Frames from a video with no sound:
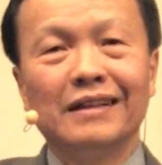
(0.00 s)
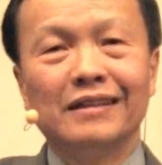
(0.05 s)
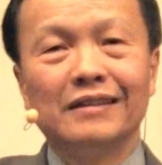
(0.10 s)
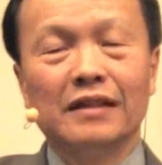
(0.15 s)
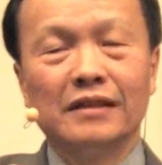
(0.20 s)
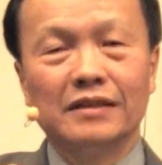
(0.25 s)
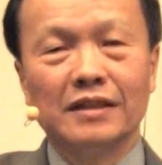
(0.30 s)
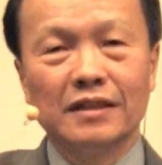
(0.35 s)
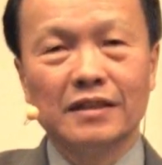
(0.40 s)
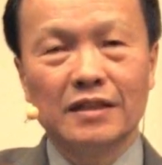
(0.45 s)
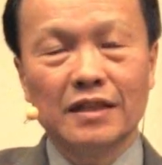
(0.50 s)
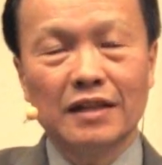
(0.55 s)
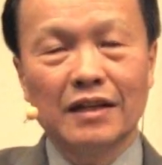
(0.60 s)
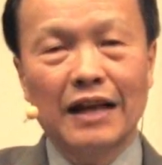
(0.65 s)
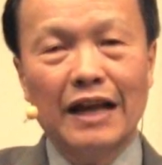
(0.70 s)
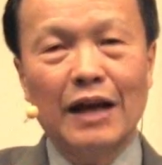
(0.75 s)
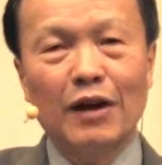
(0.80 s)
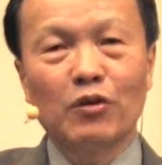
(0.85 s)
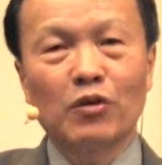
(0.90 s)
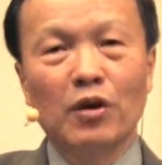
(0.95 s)
แต่จริงๆ
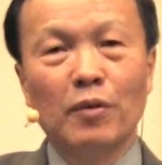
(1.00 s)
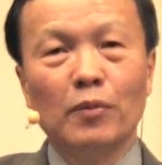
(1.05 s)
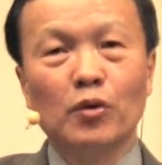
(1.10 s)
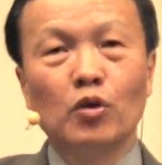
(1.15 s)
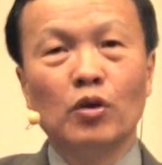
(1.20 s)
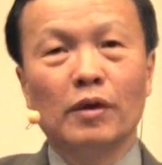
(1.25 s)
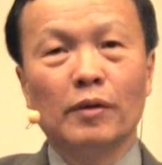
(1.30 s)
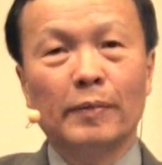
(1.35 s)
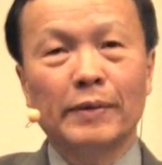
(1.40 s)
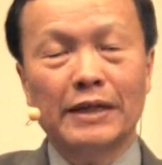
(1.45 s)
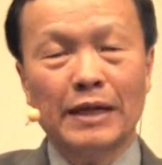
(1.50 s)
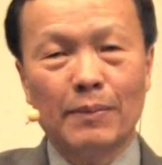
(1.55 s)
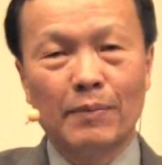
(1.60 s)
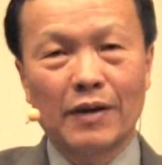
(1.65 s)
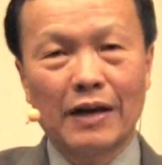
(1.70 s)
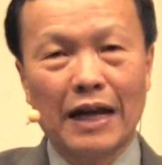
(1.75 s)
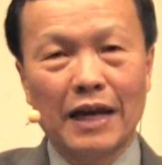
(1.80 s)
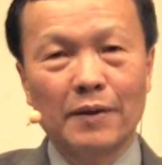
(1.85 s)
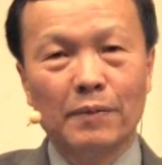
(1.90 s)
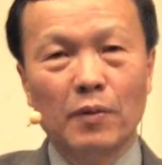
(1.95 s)
แล้วก็ไม่รู้เอาไปทำอะไร